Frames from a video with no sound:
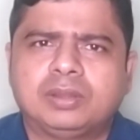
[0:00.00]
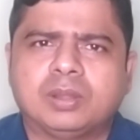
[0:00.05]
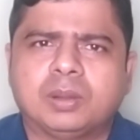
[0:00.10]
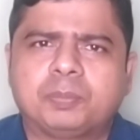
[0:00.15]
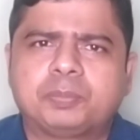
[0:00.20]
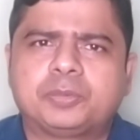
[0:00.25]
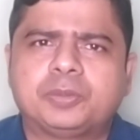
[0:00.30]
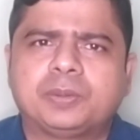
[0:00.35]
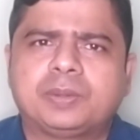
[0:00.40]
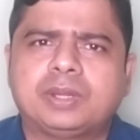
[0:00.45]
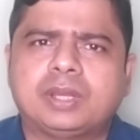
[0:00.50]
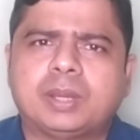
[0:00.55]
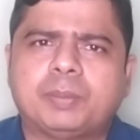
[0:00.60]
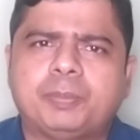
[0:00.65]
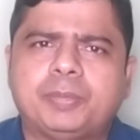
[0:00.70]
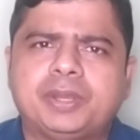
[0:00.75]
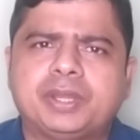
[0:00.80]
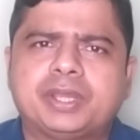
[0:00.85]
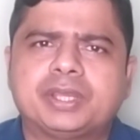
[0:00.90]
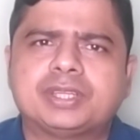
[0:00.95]
দপ্তরে
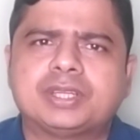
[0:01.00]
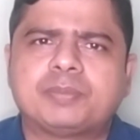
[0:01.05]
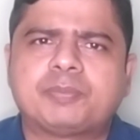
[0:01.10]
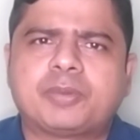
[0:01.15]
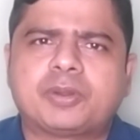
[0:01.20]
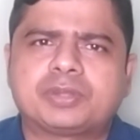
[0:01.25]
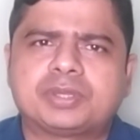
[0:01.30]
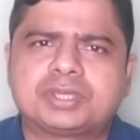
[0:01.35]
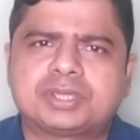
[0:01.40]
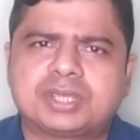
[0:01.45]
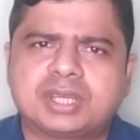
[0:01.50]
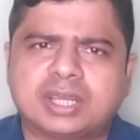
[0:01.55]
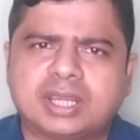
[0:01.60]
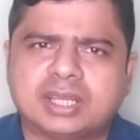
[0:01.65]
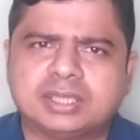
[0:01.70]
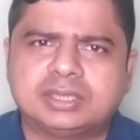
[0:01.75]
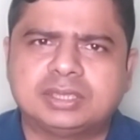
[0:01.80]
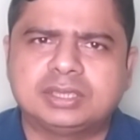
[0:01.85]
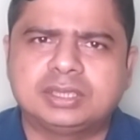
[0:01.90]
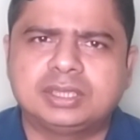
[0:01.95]
অ্যাপ্লিকেশান প্রসেসটা
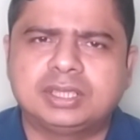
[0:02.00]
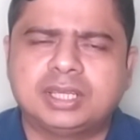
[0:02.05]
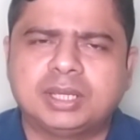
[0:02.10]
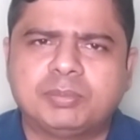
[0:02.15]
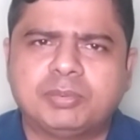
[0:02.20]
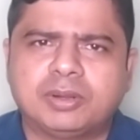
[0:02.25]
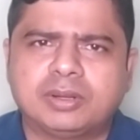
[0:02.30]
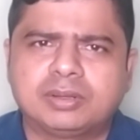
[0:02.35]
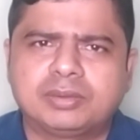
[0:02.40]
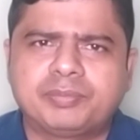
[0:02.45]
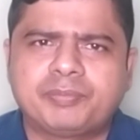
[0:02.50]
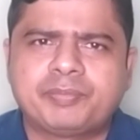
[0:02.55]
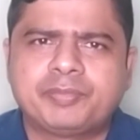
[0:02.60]
গেছে এবং